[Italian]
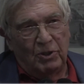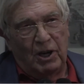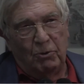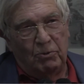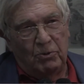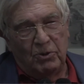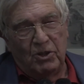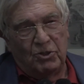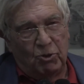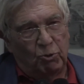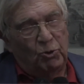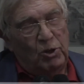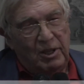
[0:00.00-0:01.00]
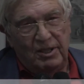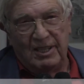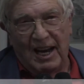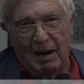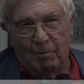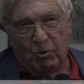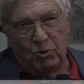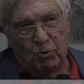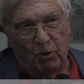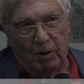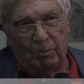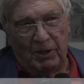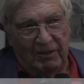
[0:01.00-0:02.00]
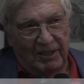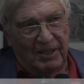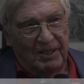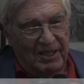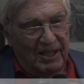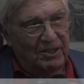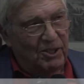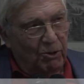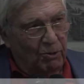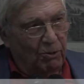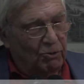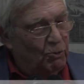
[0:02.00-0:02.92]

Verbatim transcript: eh, sottilizziamo sulla, privatizzazione,